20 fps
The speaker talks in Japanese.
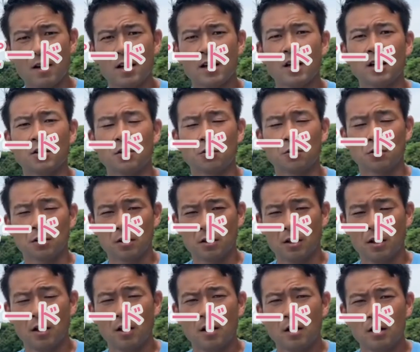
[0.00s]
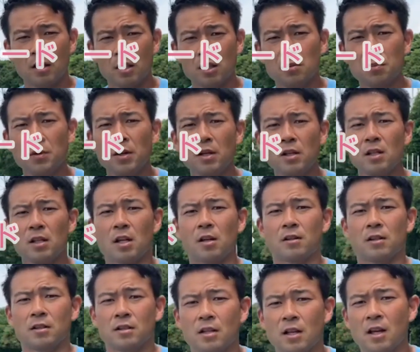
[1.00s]
らかいということですね。で、スプリンター
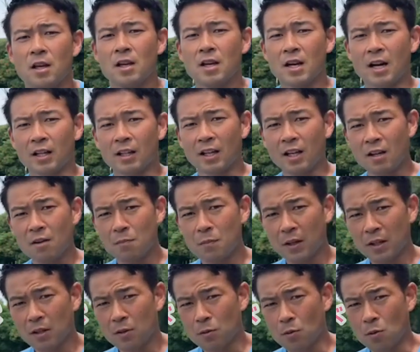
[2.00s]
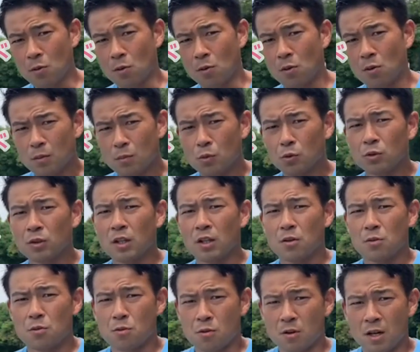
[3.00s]
はですね、硬いバネを持ってい
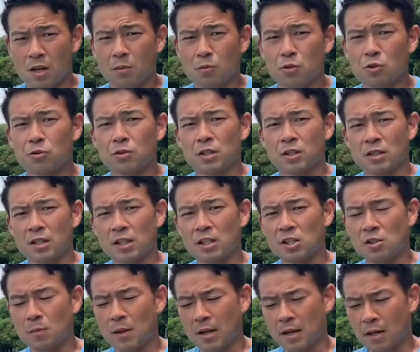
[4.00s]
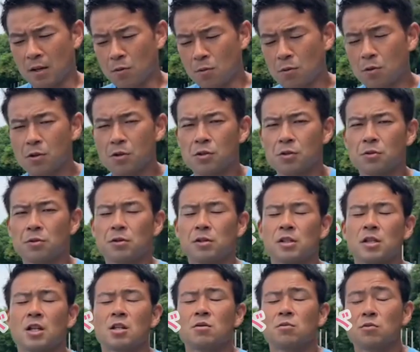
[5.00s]
る方が、もちろんですね、地面から効率よく
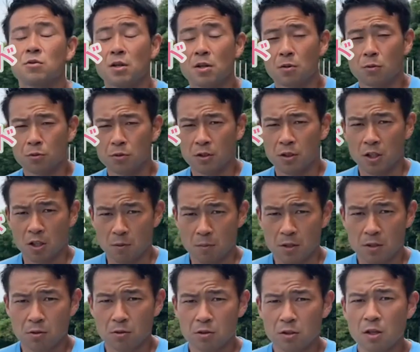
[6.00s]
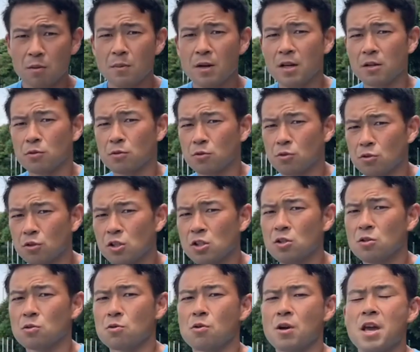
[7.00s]
力をもらえることができます。そして前の推
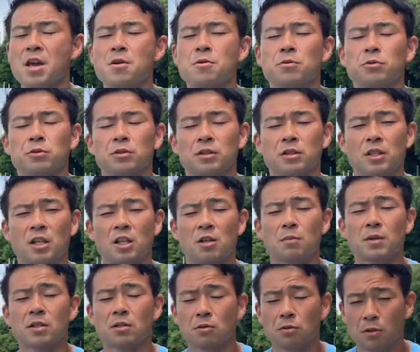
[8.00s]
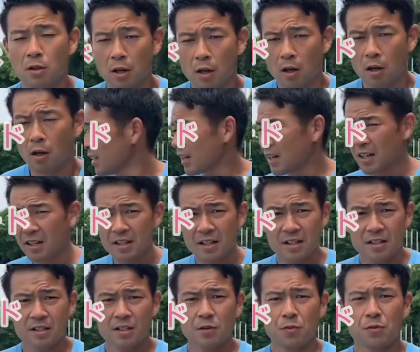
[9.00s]
進力を得ることができますので、高い
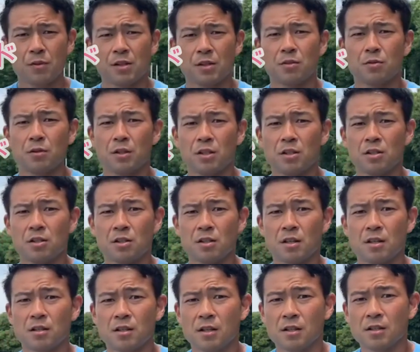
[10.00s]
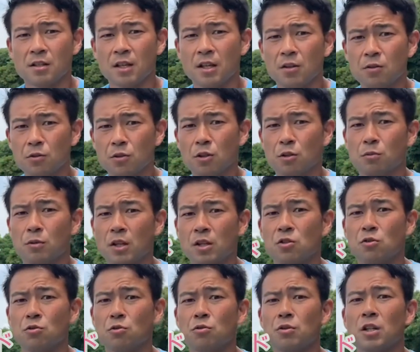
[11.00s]
ね、スティフネスをね、実現させていくっていうのもね、
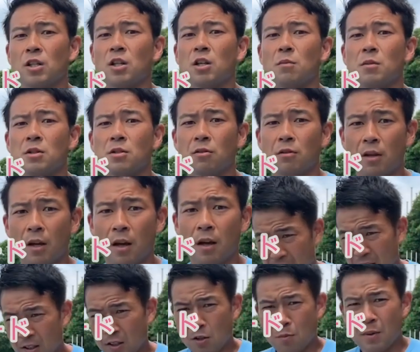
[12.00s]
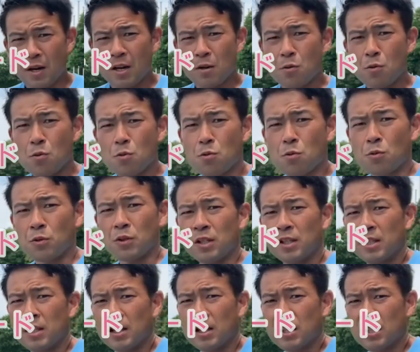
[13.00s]
重要になってきますよね。なので、前方向に
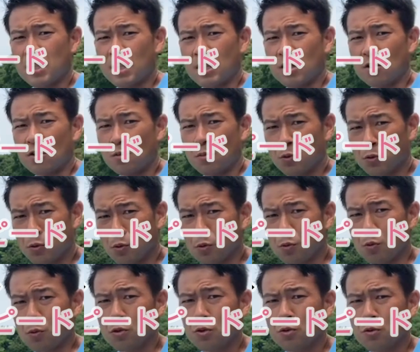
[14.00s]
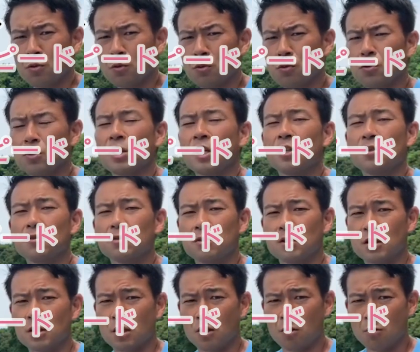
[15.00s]
引き出した足をボトンと落としていくん
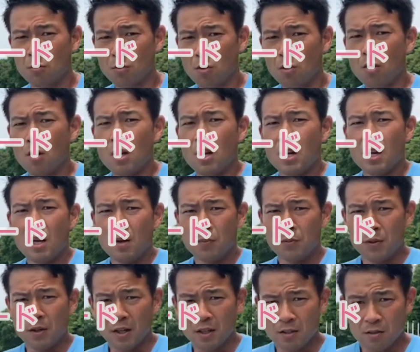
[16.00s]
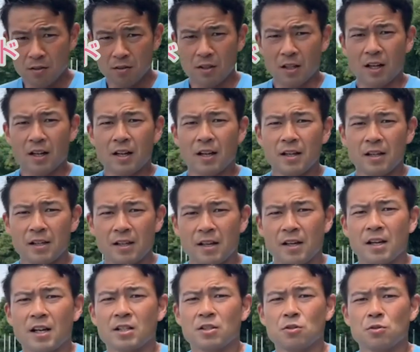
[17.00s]
ですけども、プラス高い
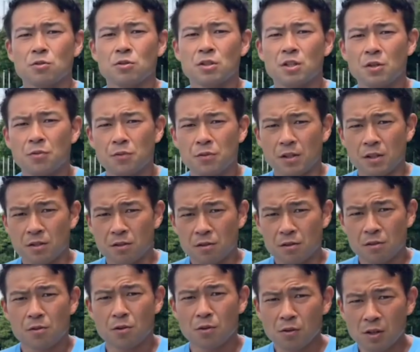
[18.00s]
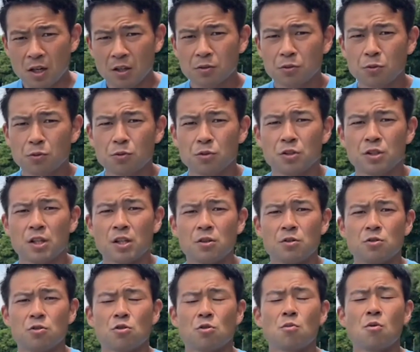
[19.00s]
ね、足のスティフネス、これを獲得してい
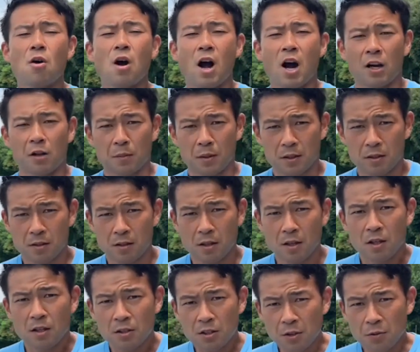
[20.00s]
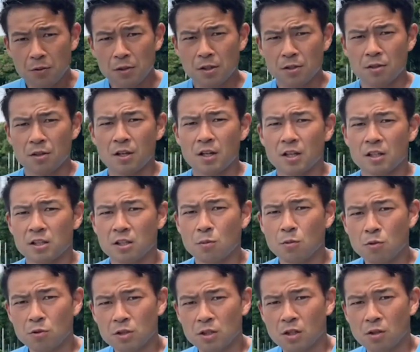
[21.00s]
く必要もあります。スティフネスに関して
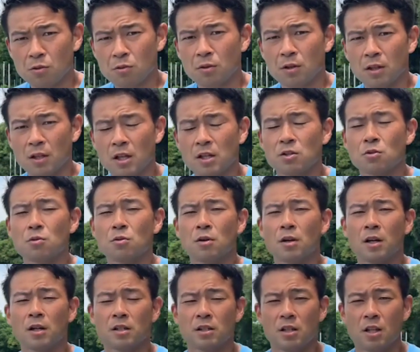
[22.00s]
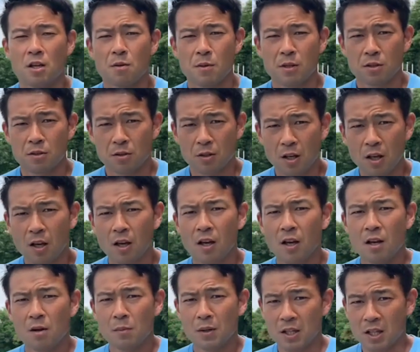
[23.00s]
もこちらの動画でね、紹介していますので、
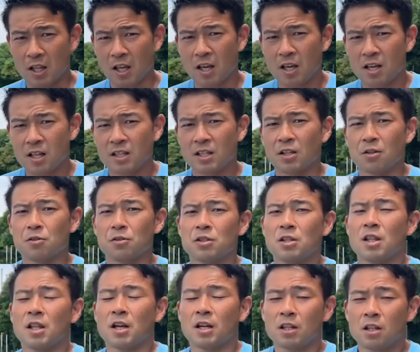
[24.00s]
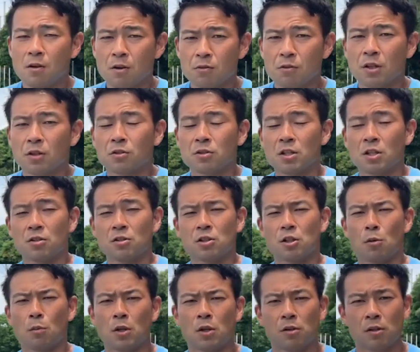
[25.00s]
まだね、チェックしていない方はこの後チェック
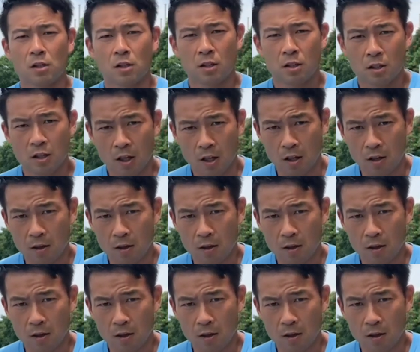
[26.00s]
してみてくださ